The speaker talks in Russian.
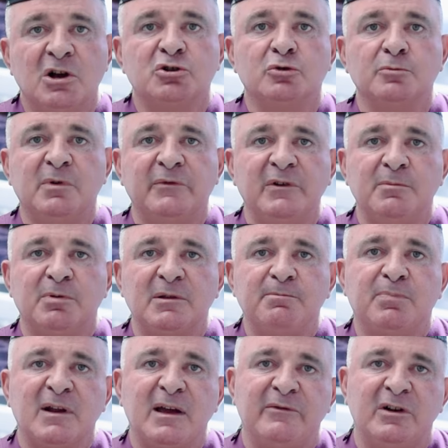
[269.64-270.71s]
Чтобы выбрать
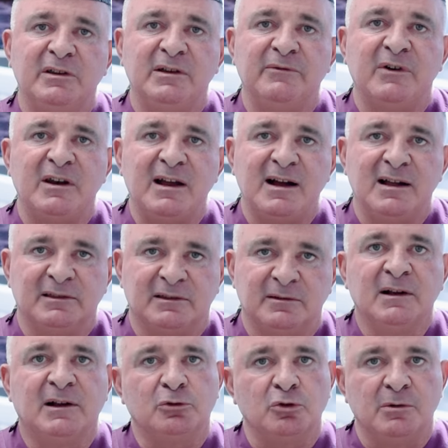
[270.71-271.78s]
правильный вариант,
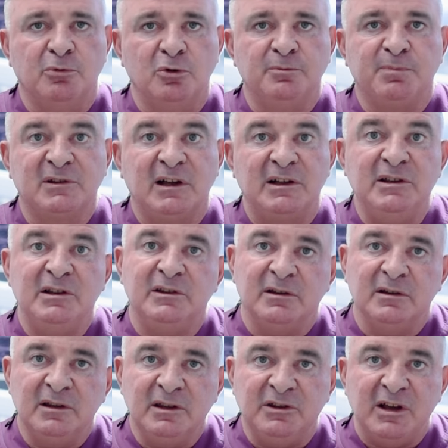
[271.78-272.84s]
который будет
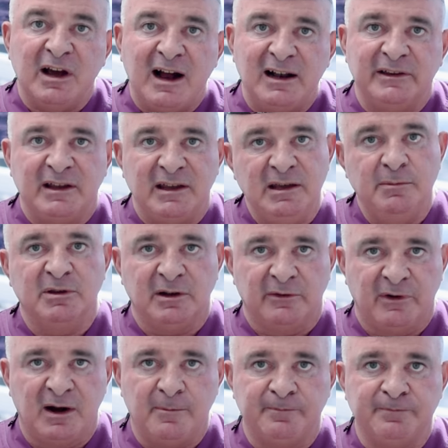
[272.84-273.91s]
подходить идеально именно
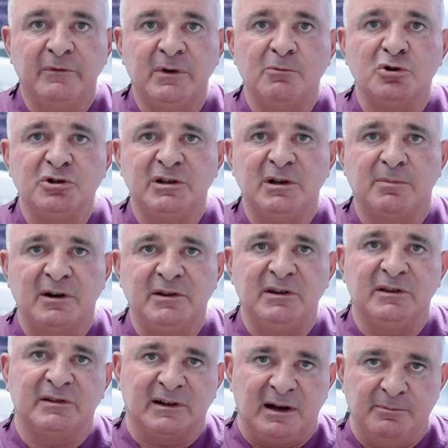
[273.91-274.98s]
вам, вы можете
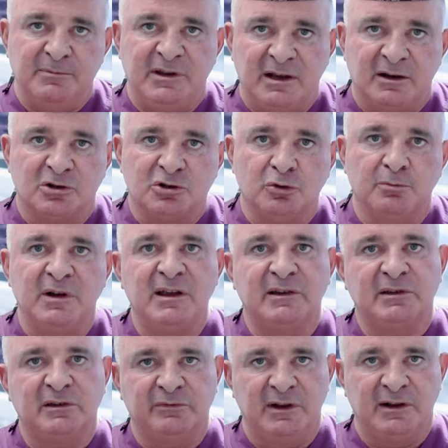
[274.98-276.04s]
обратиться ко мне, чтобы я
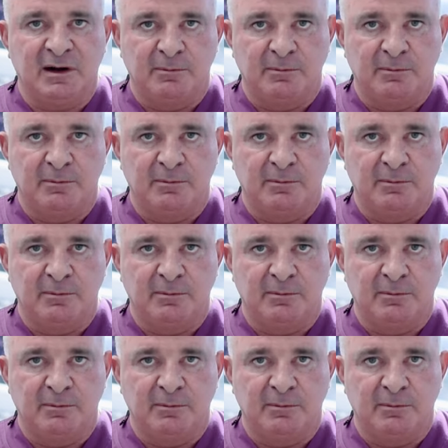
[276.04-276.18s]
со своей